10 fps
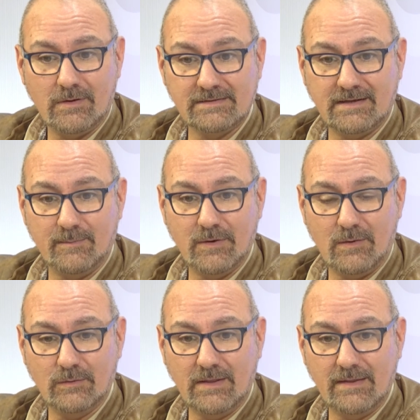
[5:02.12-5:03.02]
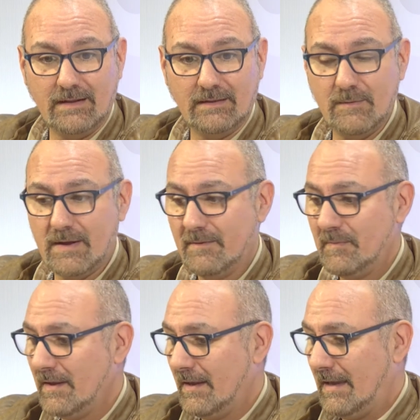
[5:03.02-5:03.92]
que se cambió la junta directiva,
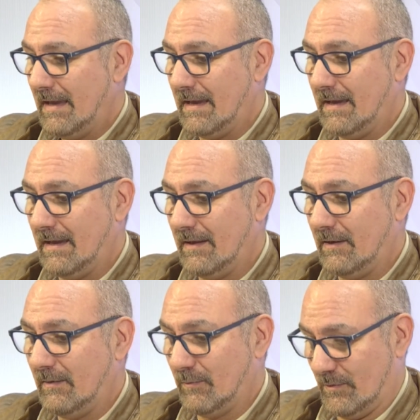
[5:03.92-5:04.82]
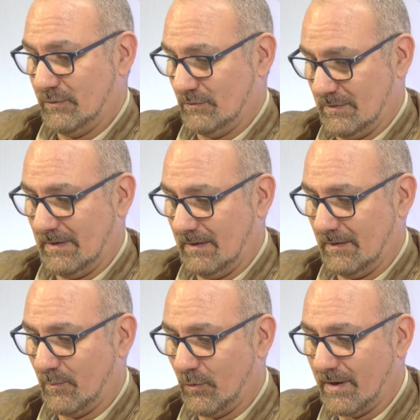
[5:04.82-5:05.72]
eh, y bueno, pues eh,
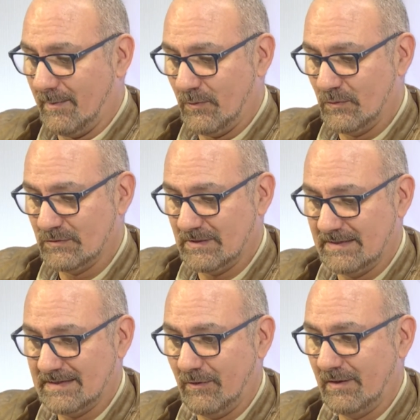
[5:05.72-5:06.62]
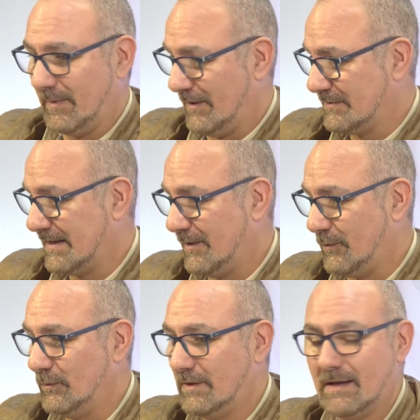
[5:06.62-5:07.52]
convocamos en el sábado de plenos a la
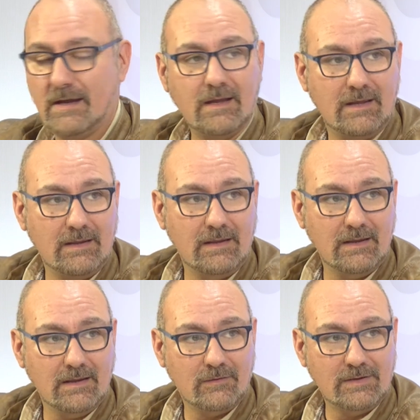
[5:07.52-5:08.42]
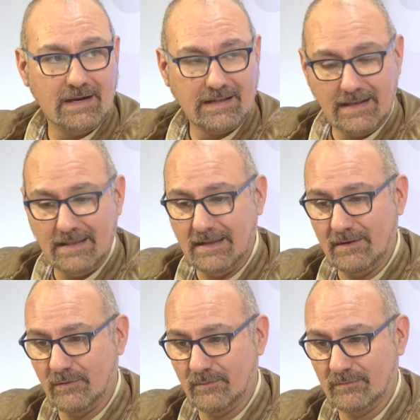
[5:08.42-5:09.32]
junta, y con el alcalde y,
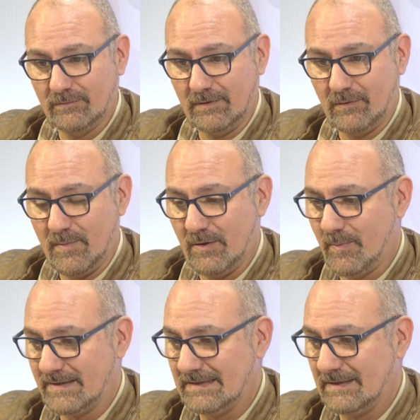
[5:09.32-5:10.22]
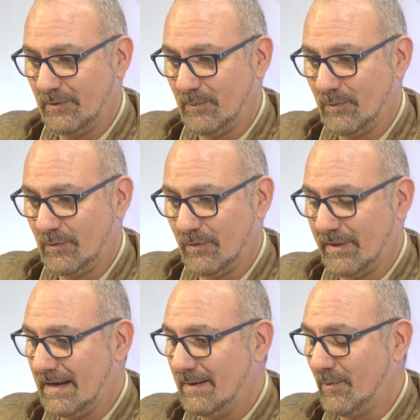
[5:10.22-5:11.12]
con, conmigo presente como
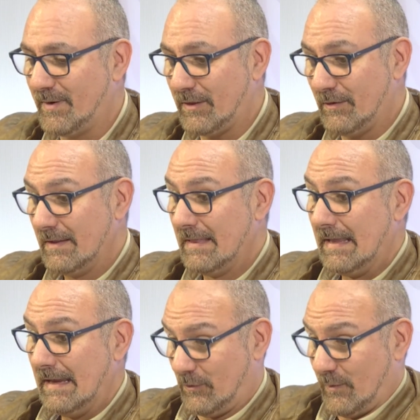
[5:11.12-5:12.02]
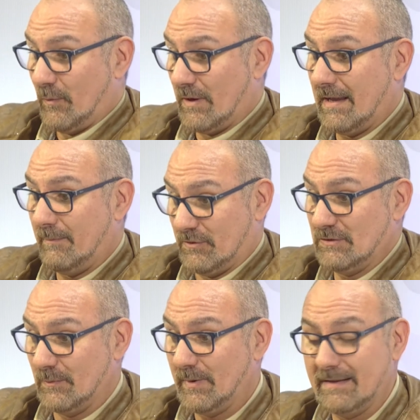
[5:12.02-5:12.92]
concejal de comercio, y tuvimos la, pues
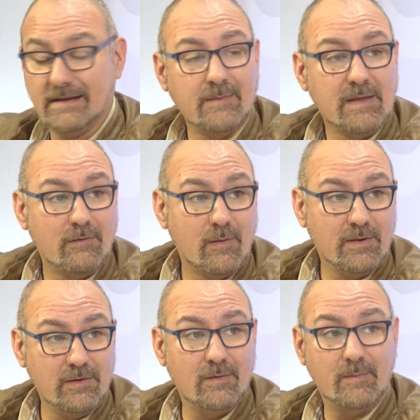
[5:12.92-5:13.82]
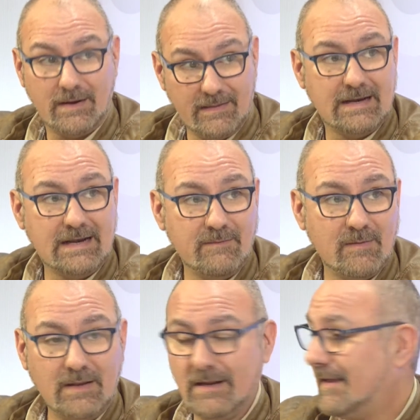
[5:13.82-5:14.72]
eso, para intercambiar una opinión, para darles la
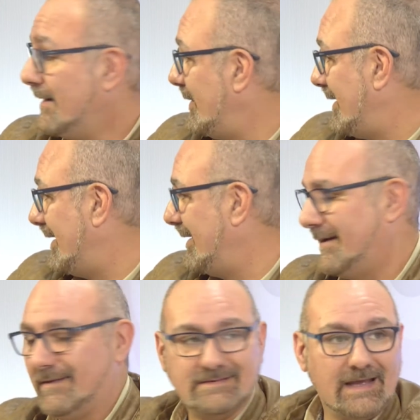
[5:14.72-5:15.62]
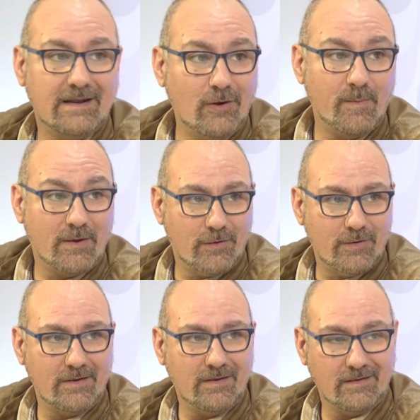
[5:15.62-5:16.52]
bienvenida, para desearles lo
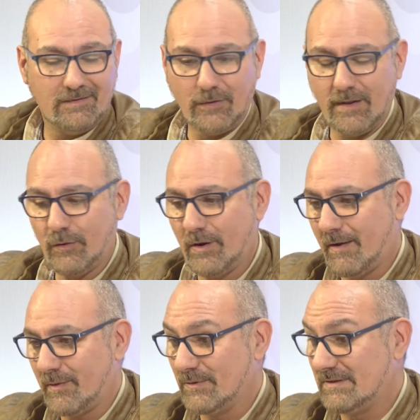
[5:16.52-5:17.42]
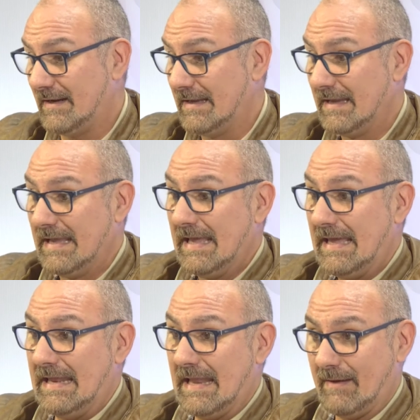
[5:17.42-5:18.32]
mejor y, toda la colaboración posible.
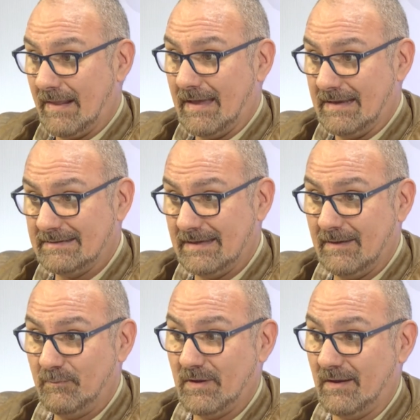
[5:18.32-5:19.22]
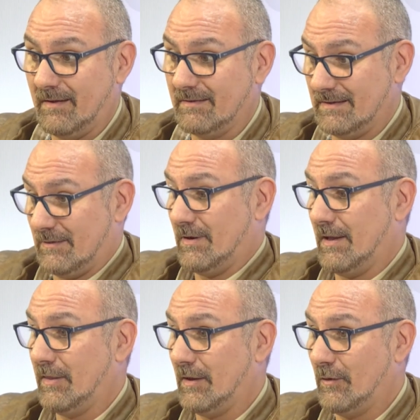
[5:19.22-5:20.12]
Y la verdad es que, eh, si tengo que
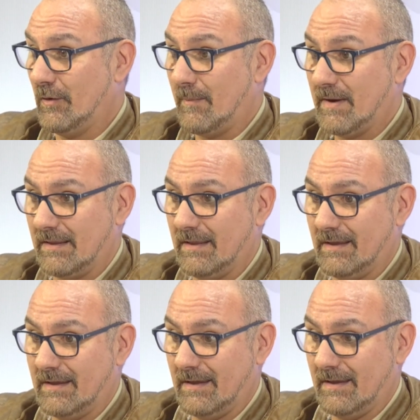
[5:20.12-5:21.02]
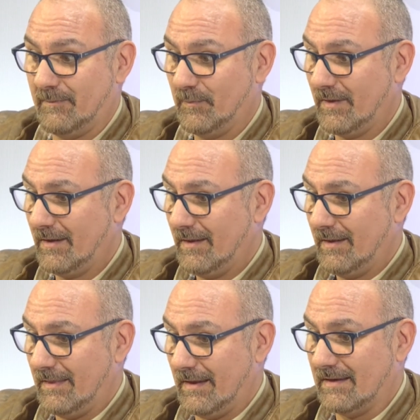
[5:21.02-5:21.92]
decirlo, aparte de que,
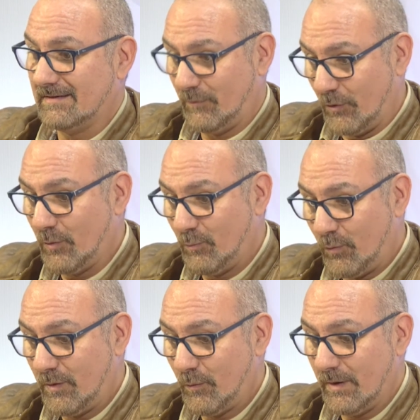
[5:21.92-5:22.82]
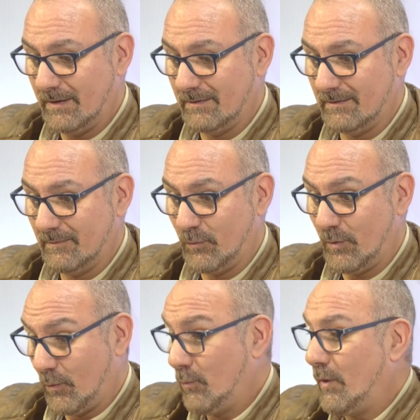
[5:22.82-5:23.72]
de que se vio muy buen,
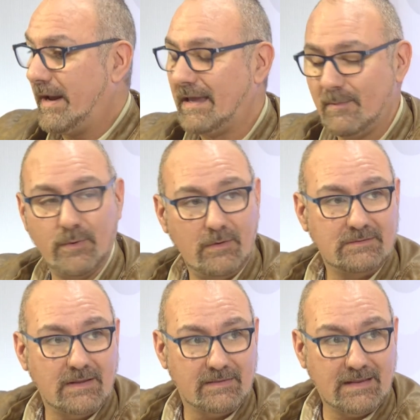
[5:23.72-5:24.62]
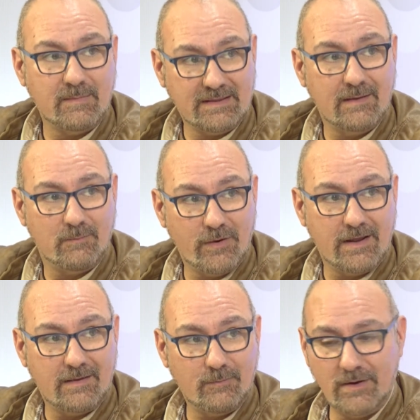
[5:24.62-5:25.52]
muy, un buen equipo, se transmitían
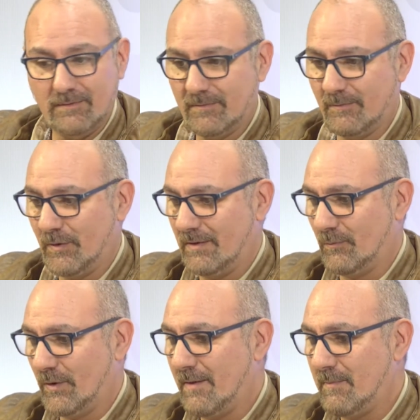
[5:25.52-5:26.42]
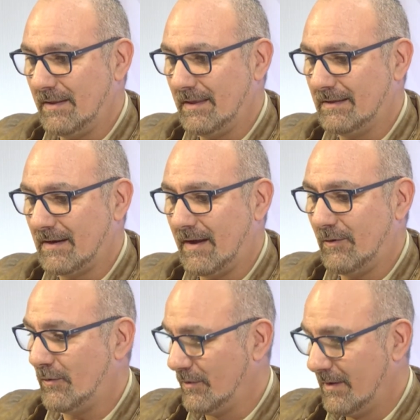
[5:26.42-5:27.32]
buena, buen, buen, buen ambiente de
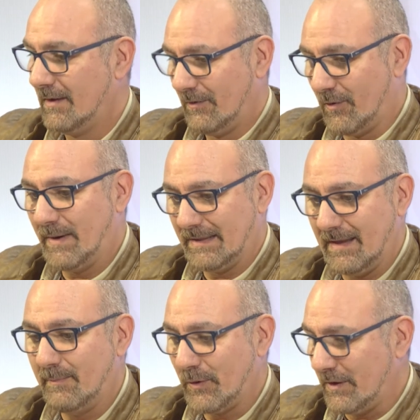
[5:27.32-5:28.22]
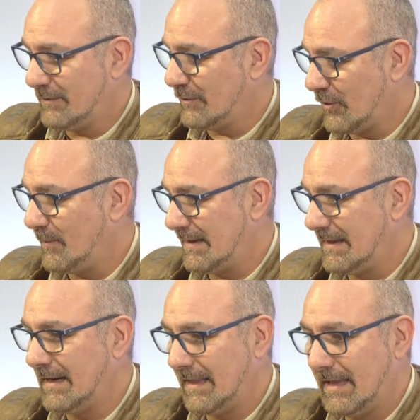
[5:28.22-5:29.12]
trabajo, compartían proyectos,
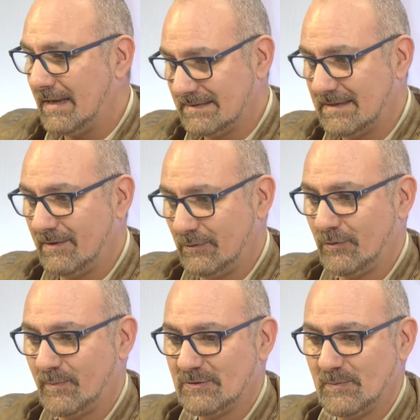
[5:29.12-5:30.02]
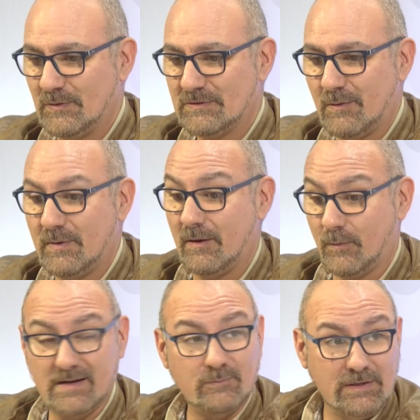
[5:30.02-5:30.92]
compartían ideas, estaban todos más o menos a una, lo
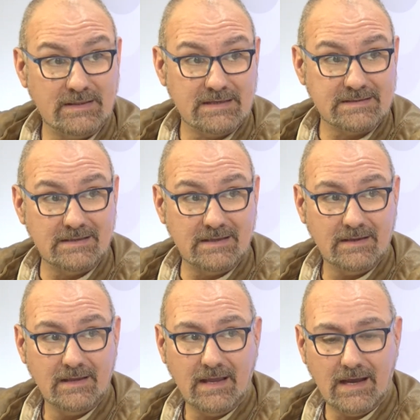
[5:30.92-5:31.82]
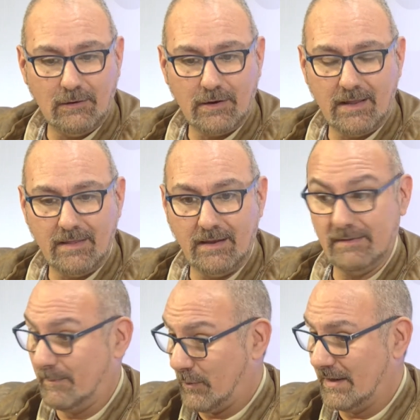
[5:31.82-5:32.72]
cual es muy interesante a la hora de,
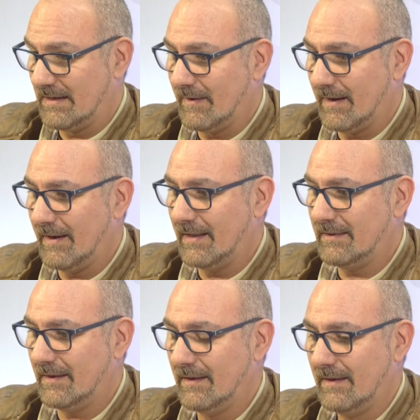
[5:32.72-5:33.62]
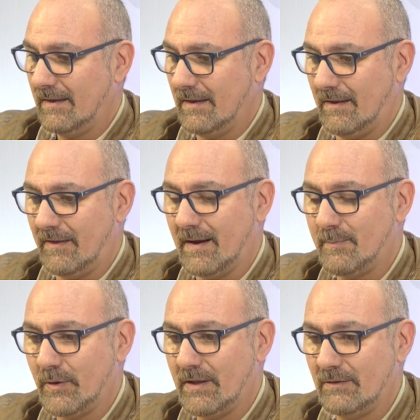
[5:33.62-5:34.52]
poder llevar adelante y liderar
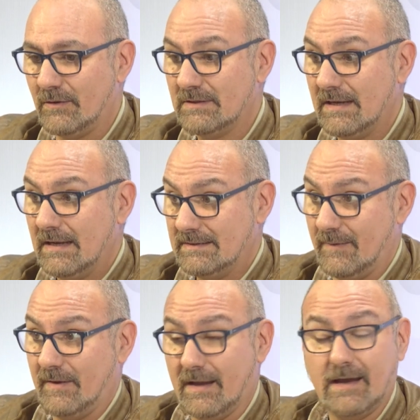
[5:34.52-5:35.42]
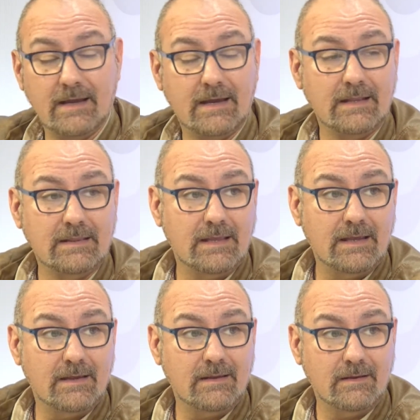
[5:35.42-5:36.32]
proyectos. Se veía
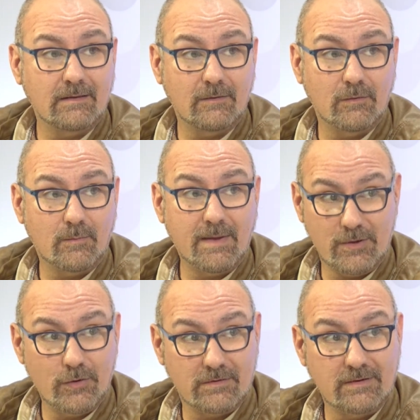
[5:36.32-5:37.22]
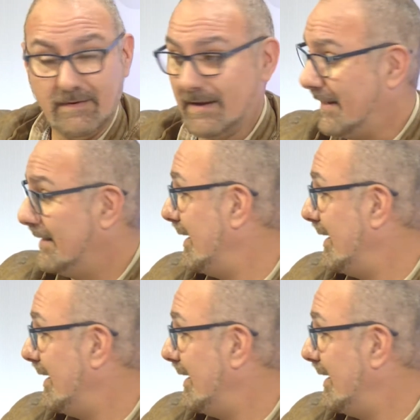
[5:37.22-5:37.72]
gente no mayor, se veía gente